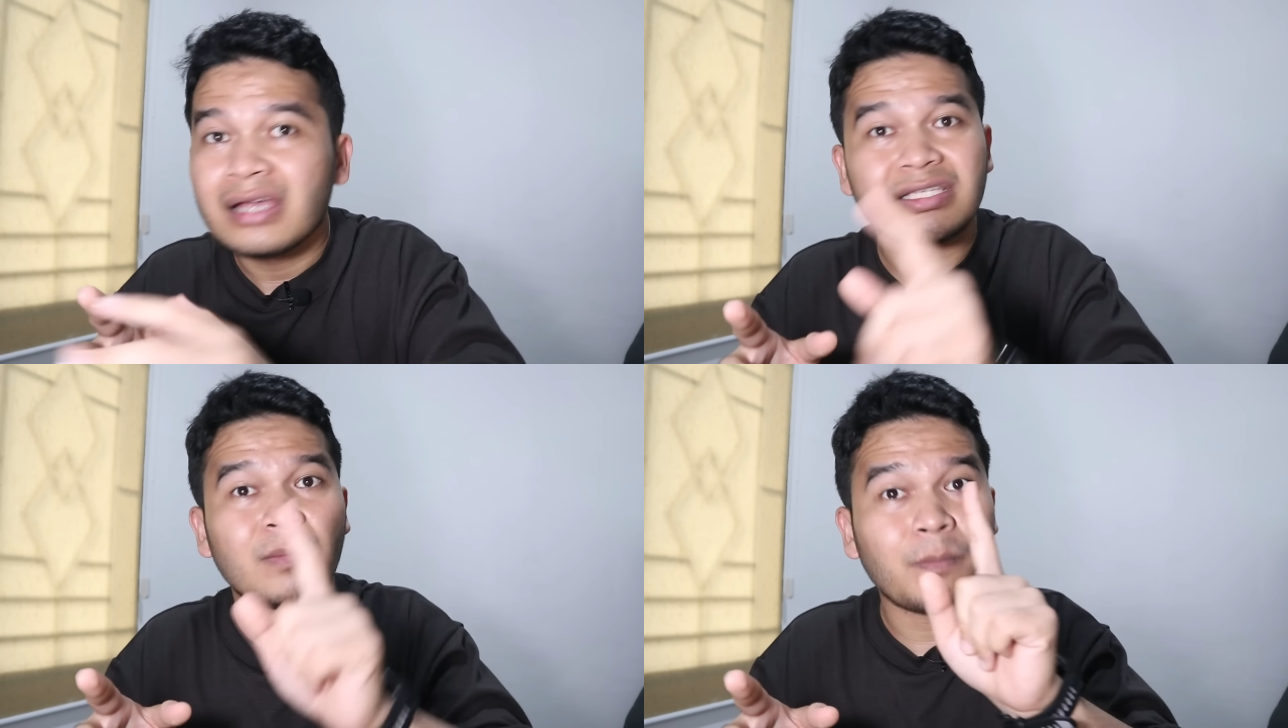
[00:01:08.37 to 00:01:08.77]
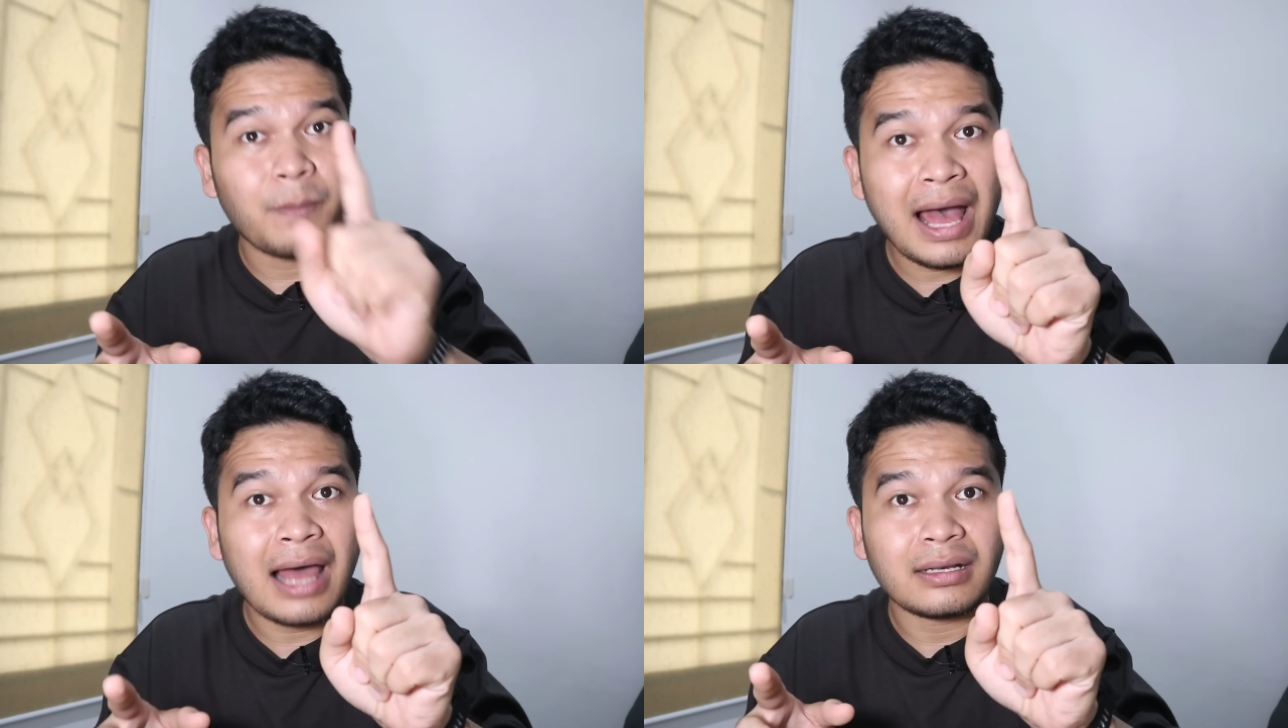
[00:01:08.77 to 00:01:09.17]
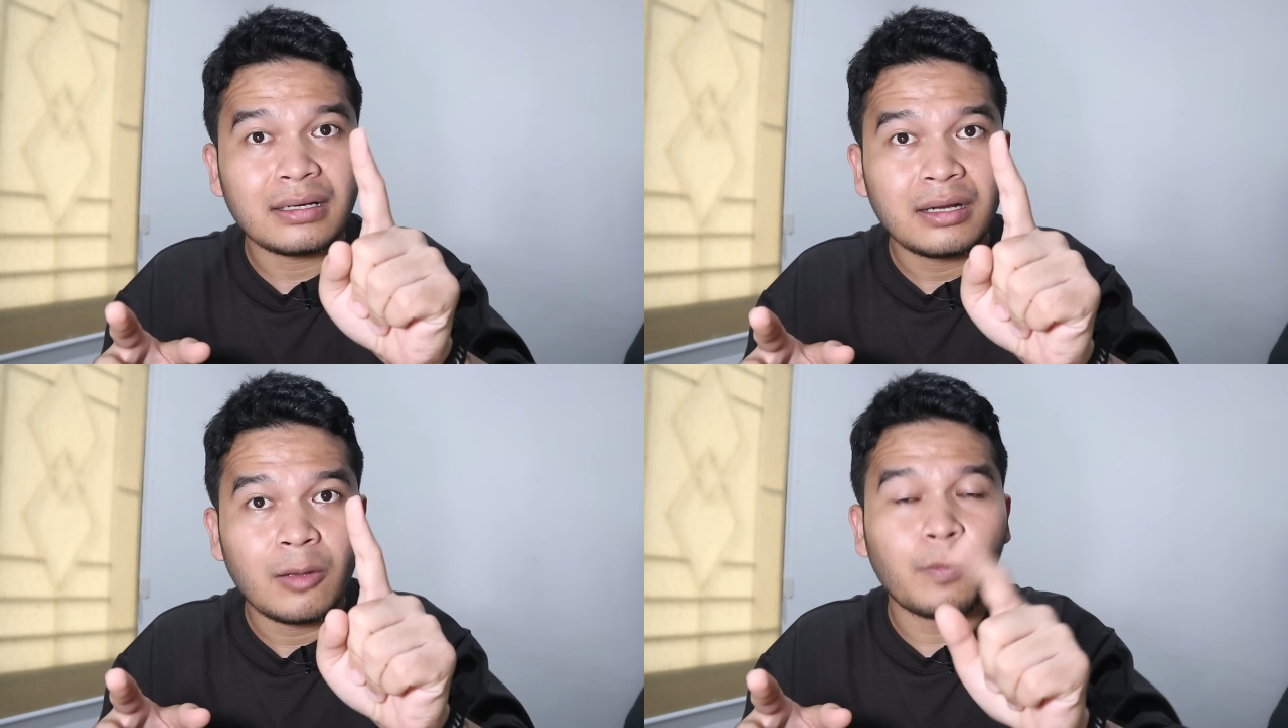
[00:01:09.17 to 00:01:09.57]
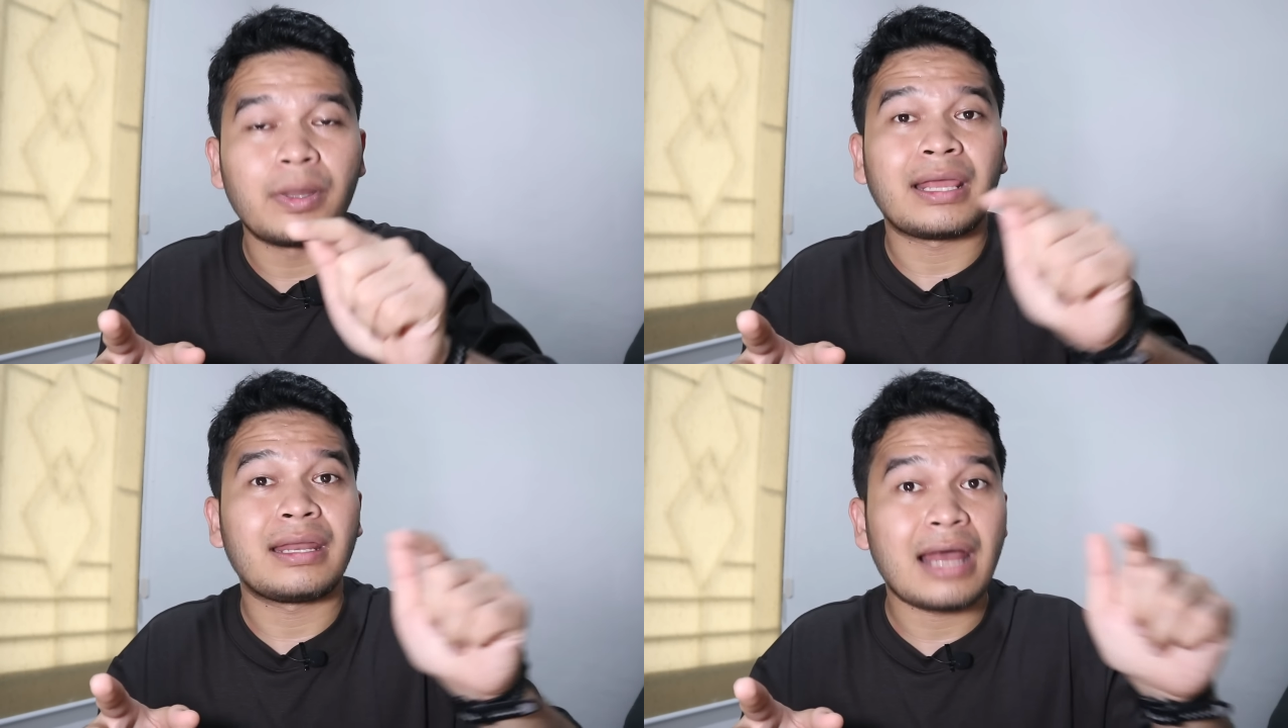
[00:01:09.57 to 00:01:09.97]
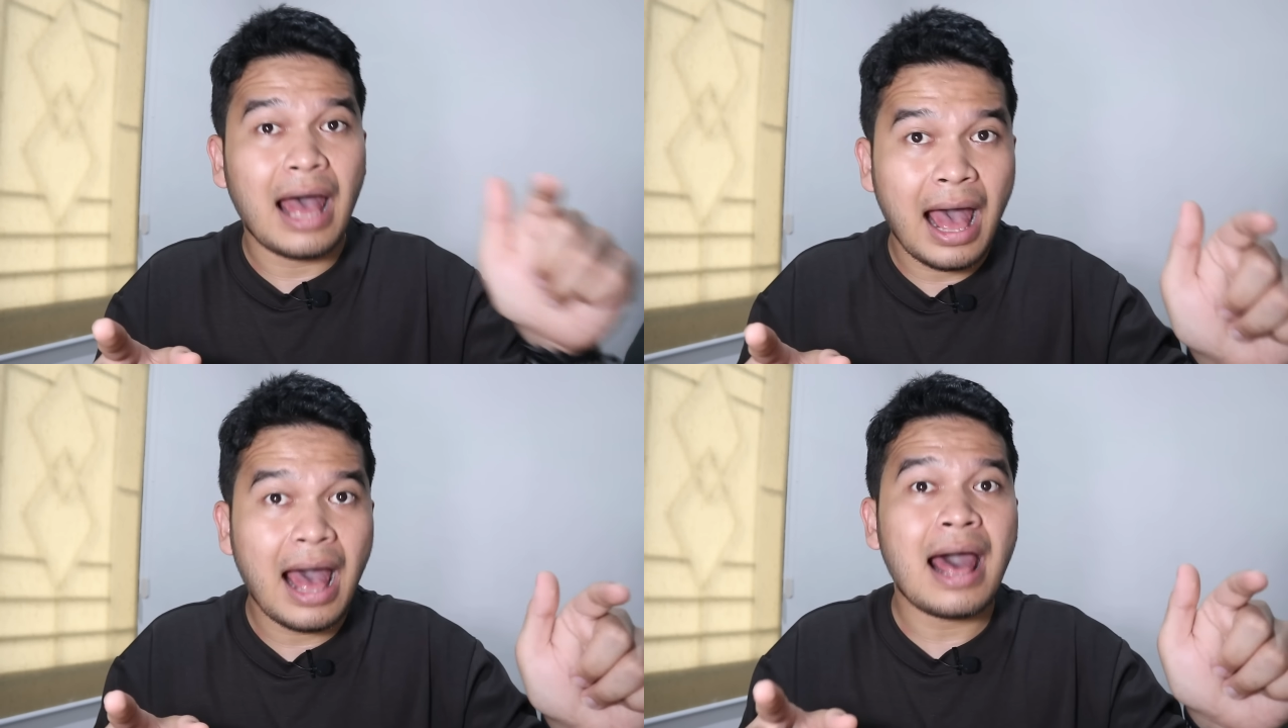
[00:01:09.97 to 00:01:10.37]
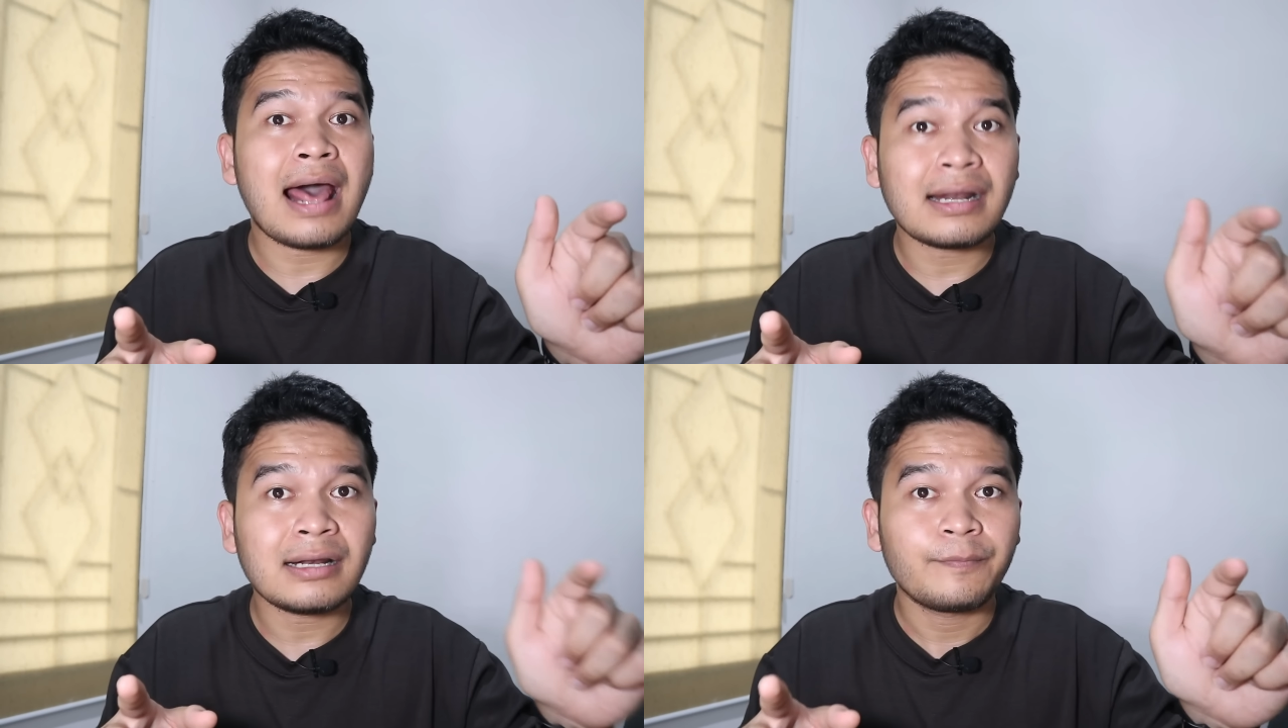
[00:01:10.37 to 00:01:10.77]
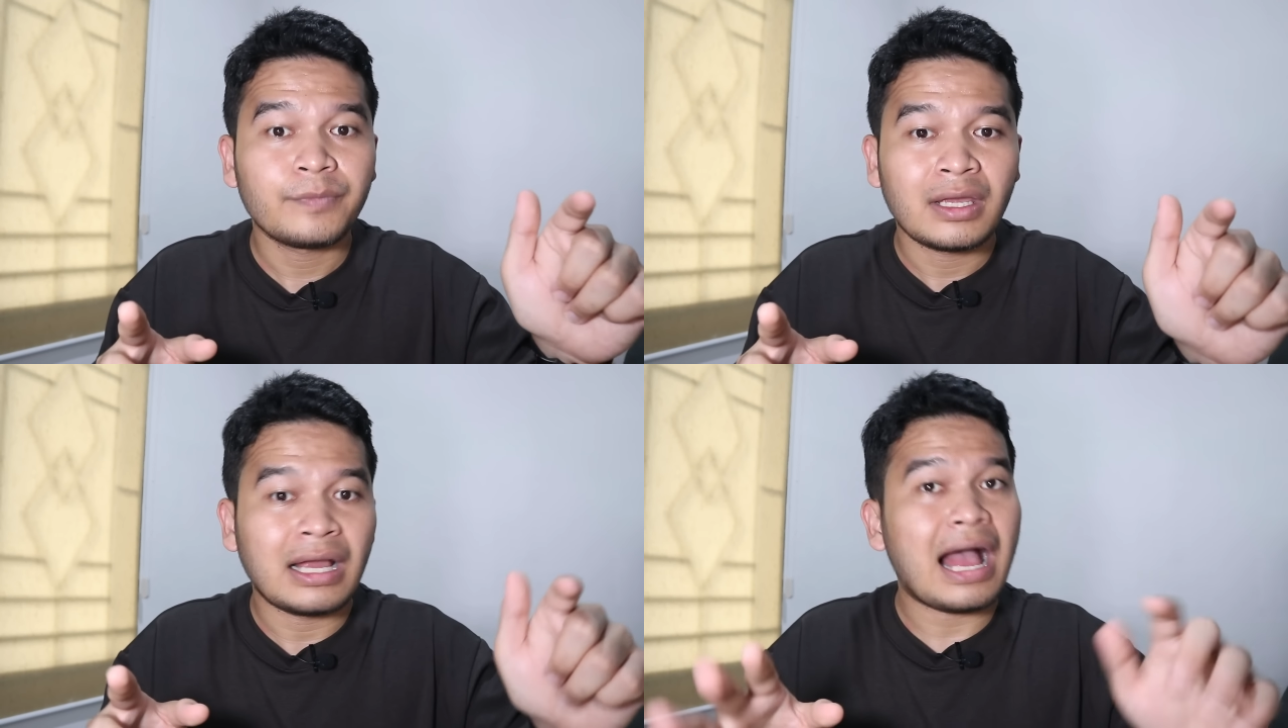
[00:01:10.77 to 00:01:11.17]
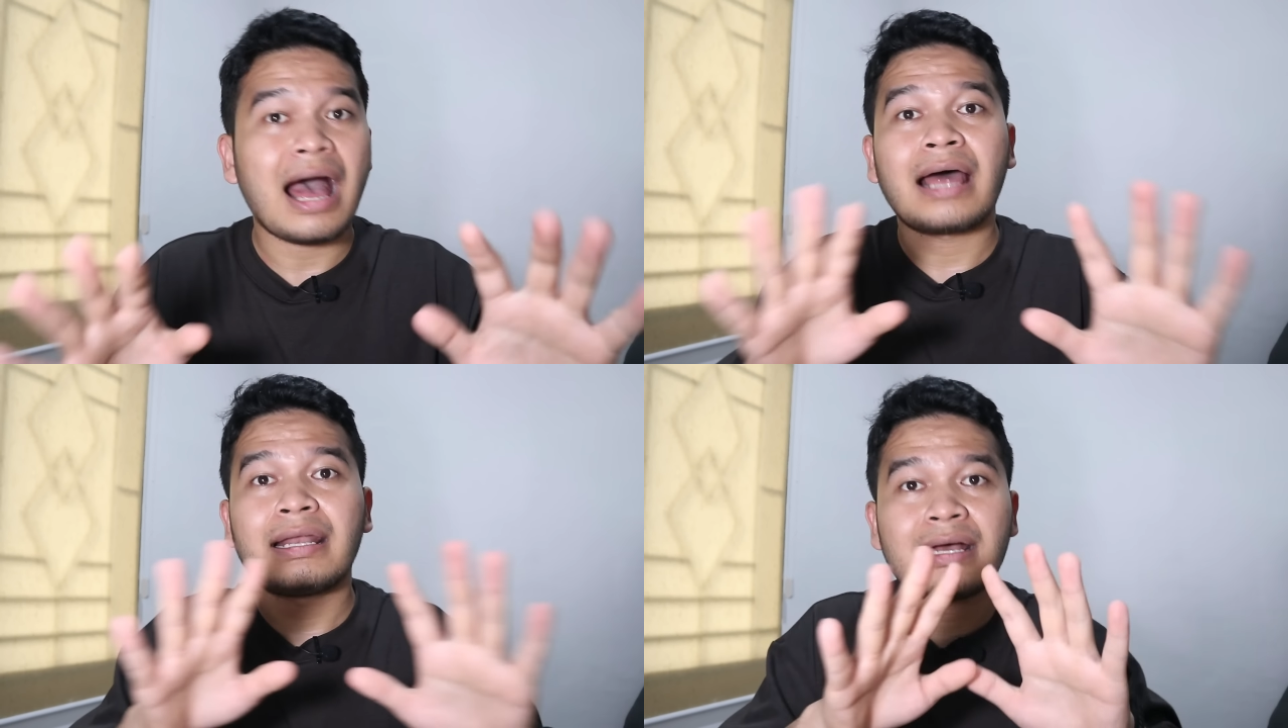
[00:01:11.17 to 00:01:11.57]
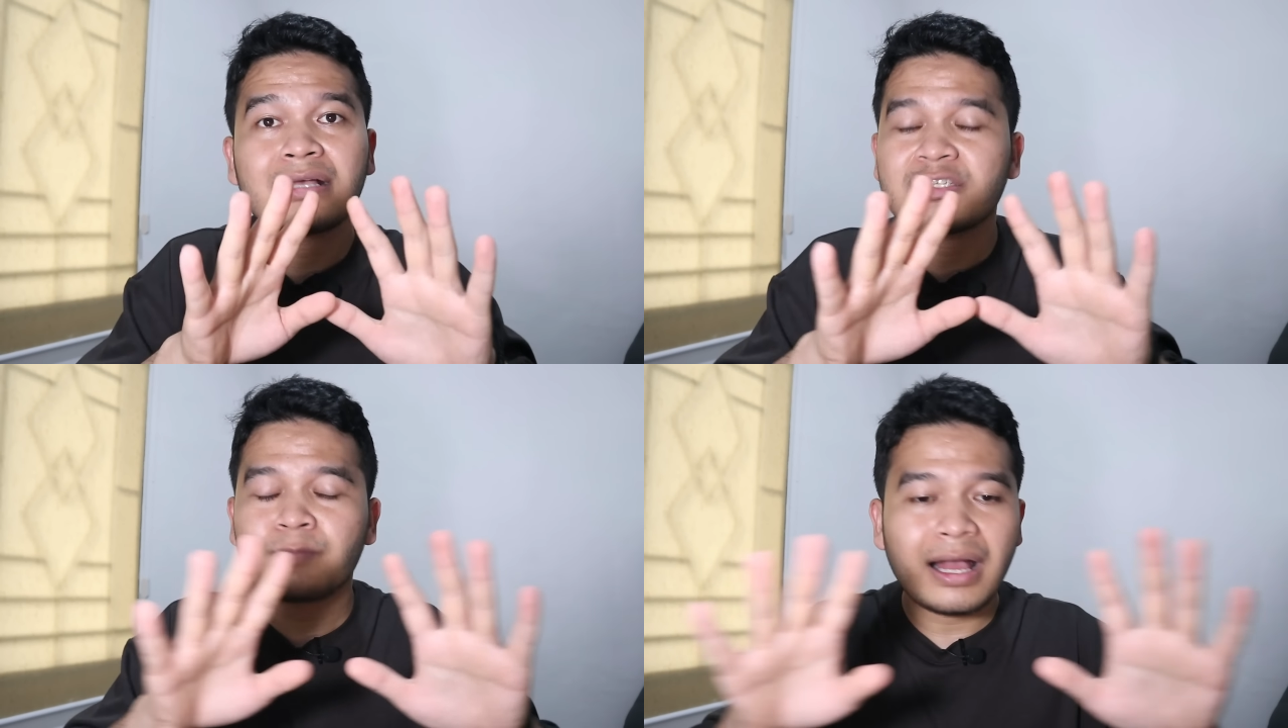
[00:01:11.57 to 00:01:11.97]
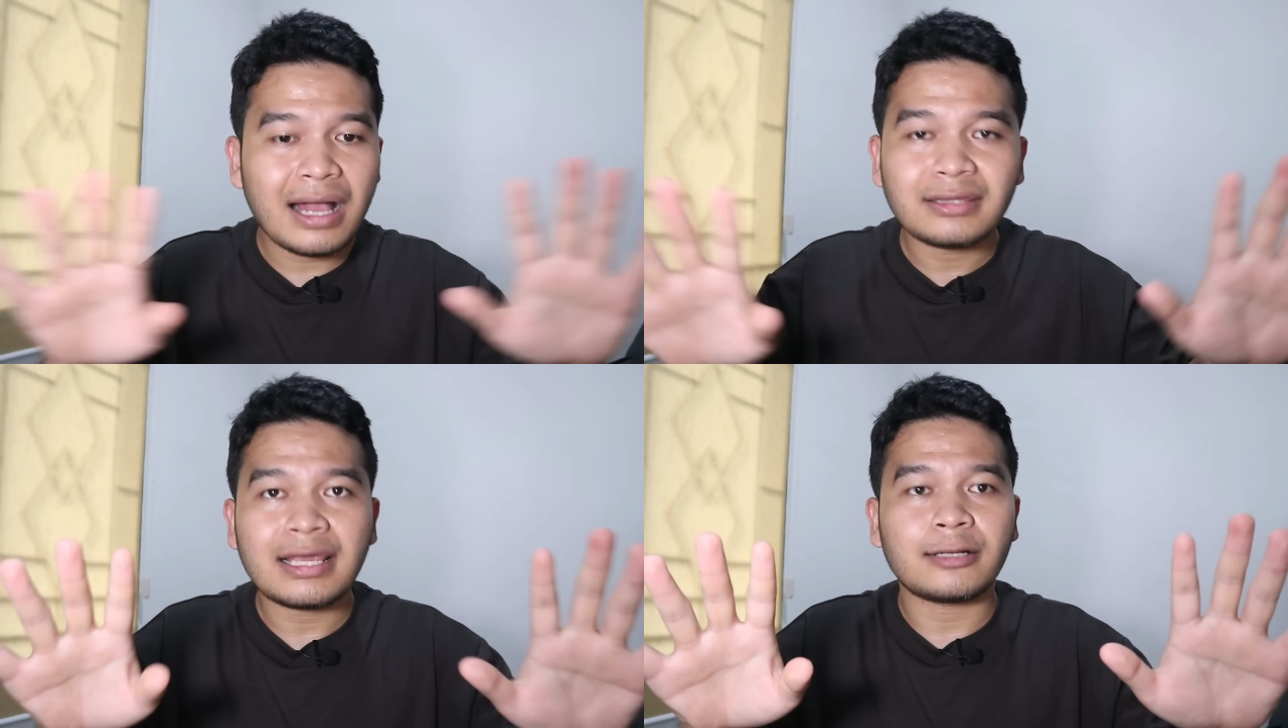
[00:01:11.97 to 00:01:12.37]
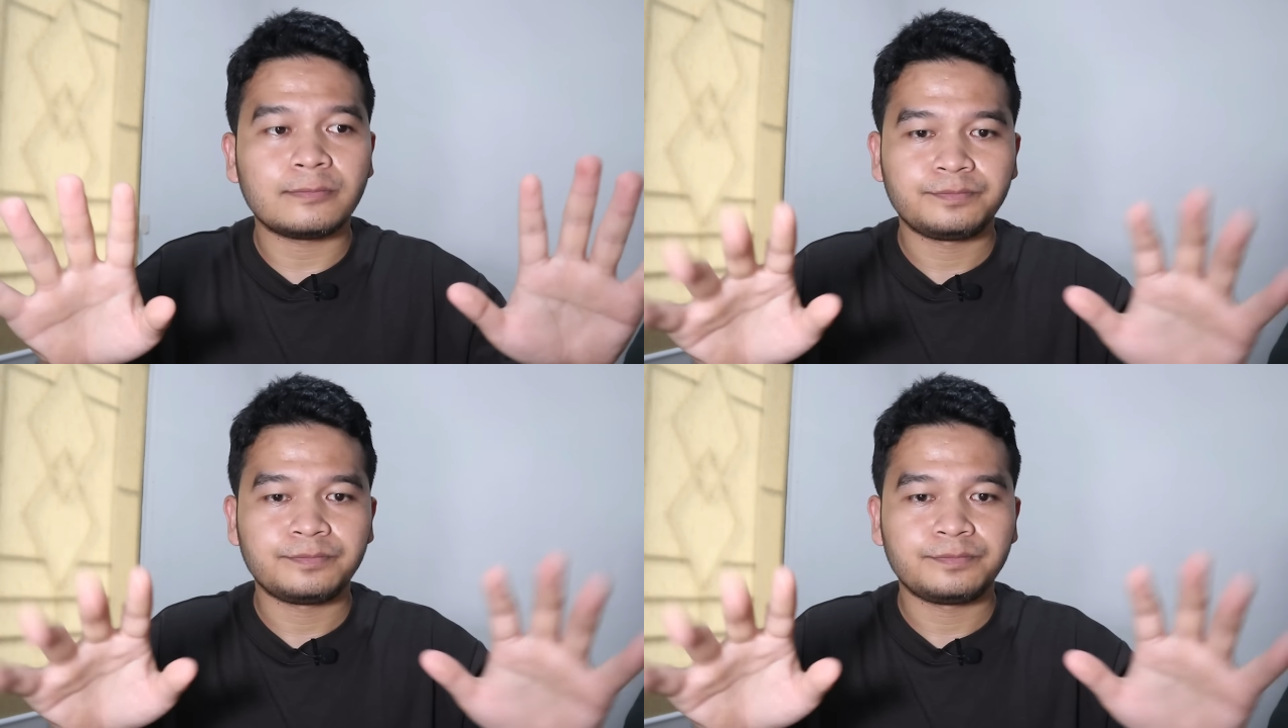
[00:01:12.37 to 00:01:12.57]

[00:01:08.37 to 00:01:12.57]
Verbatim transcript: Sempat beredar nggak ada kesepakatan